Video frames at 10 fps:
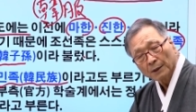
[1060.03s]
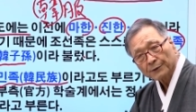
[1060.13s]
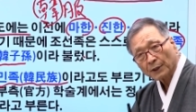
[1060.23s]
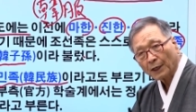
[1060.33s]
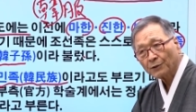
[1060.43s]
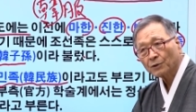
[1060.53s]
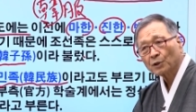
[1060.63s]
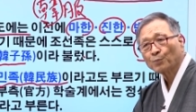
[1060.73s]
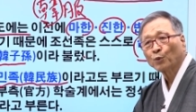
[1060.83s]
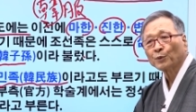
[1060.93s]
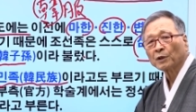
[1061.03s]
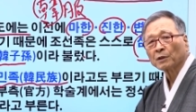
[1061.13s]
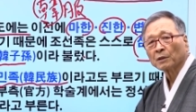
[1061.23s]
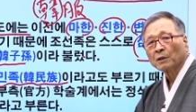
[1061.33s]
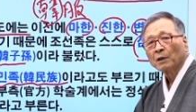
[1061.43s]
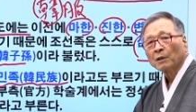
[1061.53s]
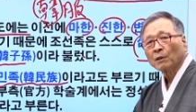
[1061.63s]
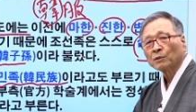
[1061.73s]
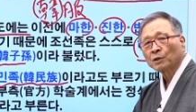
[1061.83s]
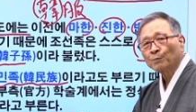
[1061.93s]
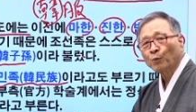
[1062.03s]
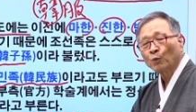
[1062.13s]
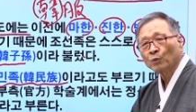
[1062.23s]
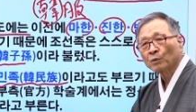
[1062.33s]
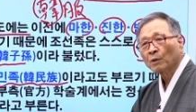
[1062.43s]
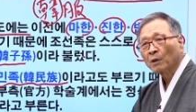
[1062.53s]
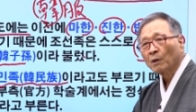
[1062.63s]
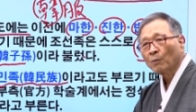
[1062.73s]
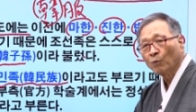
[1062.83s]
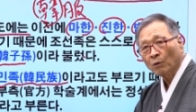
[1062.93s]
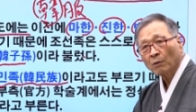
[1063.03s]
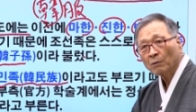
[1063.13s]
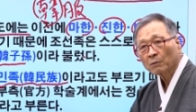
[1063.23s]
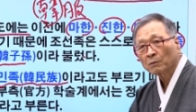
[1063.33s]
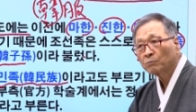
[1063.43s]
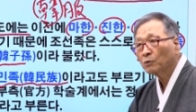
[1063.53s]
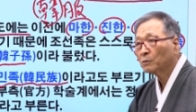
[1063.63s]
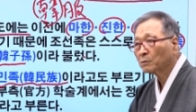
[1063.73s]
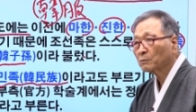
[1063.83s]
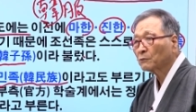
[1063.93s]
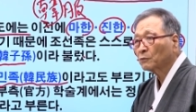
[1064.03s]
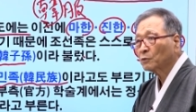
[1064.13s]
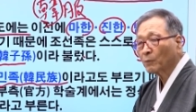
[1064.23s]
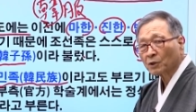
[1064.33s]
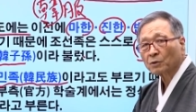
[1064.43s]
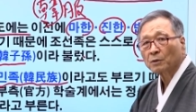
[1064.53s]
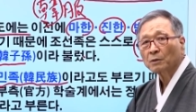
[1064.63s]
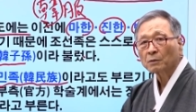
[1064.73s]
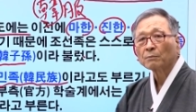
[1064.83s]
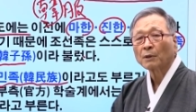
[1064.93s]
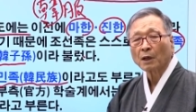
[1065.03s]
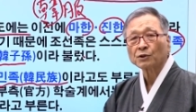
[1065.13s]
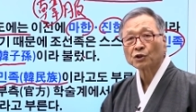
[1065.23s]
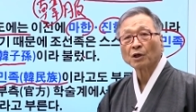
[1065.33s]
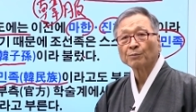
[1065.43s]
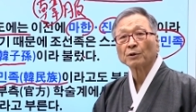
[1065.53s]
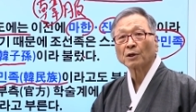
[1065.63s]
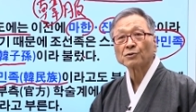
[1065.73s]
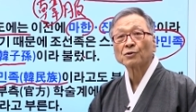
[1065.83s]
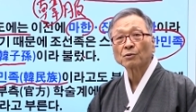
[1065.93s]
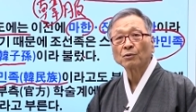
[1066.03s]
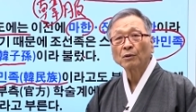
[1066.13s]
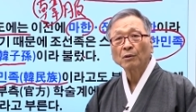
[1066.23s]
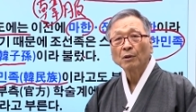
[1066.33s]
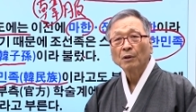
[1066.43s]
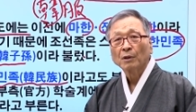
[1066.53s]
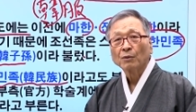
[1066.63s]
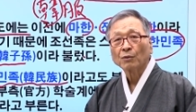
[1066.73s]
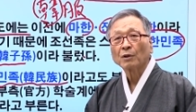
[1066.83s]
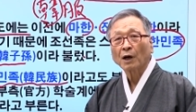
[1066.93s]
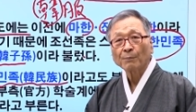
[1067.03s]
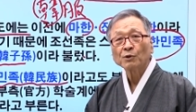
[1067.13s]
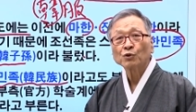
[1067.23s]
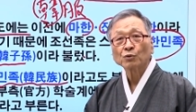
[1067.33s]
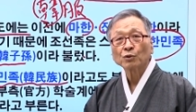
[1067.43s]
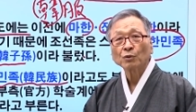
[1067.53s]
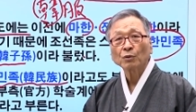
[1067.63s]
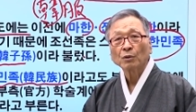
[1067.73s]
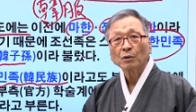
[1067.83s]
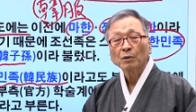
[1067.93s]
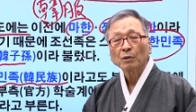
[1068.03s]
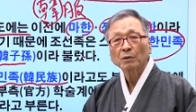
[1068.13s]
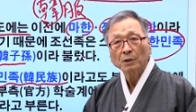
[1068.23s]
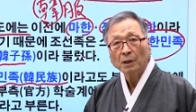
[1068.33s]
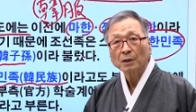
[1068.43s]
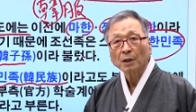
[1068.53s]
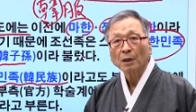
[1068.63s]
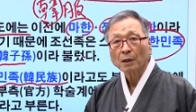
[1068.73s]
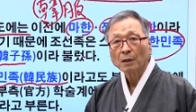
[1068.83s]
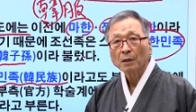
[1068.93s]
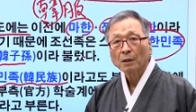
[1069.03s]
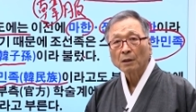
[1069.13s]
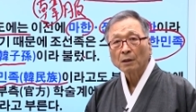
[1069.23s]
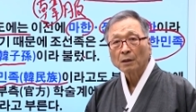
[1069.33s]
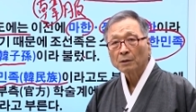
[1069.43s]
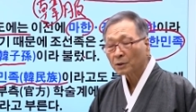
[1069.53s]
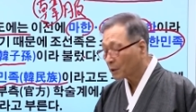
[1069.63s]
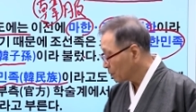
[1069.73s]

자, 여기 보면은 얼뜻 보면 뭐뭐 우리 마저 마한 지난 변화 있었고 우리는 한민족이고 한다 이게요자